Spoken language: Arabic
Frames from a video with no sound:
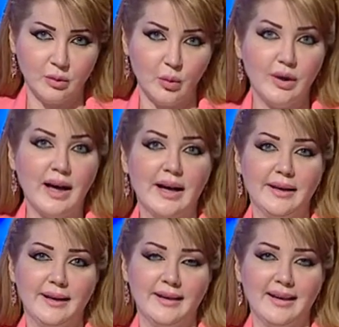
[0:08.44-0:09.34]

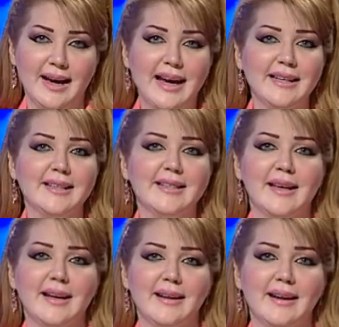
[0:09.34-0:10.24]
وقاعنا عن
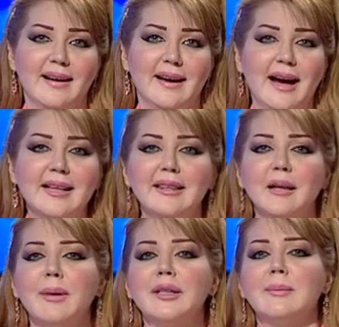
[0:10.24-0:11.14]
نسائنا
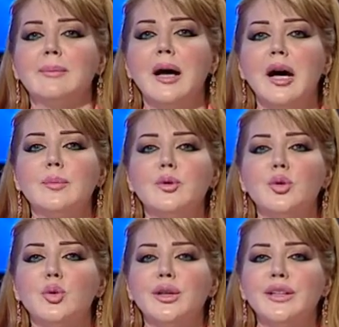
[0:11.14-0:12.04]
حتى ما تنباع
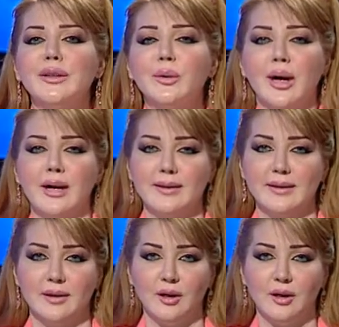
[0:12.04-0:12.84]
بسوق النخاس